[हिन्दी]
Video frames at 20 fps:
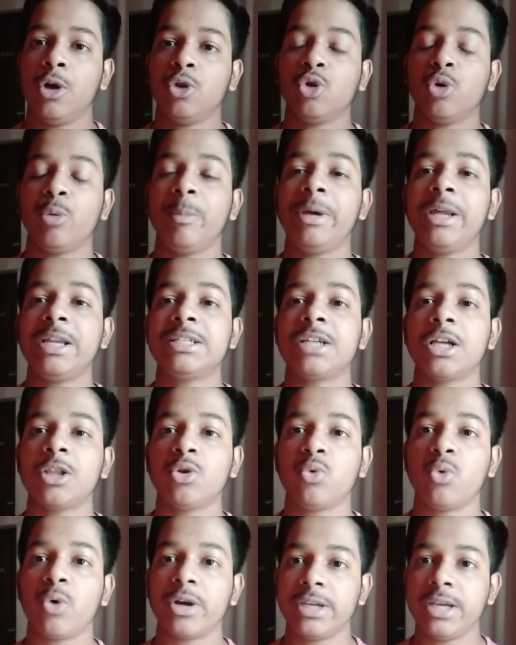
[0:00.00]
तो मेरे साथ
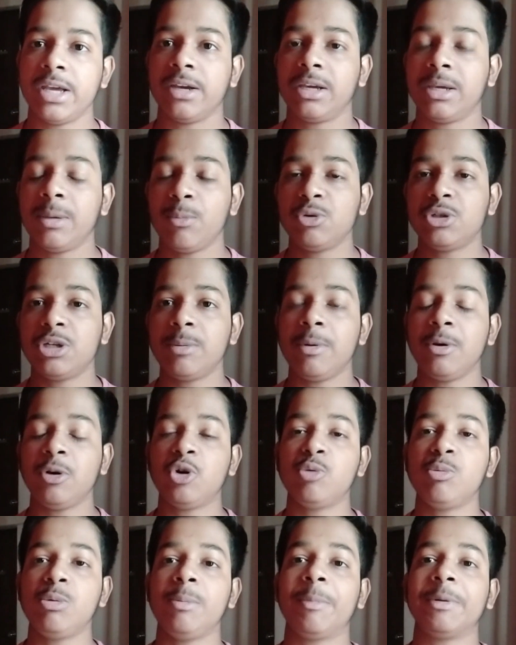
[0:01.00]
हुआ ये कि मुझे
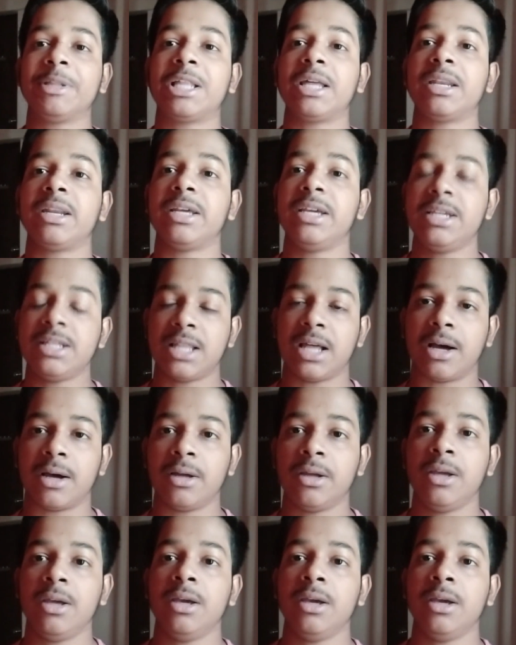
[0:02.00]
बिल्कुल भी पता नहीं था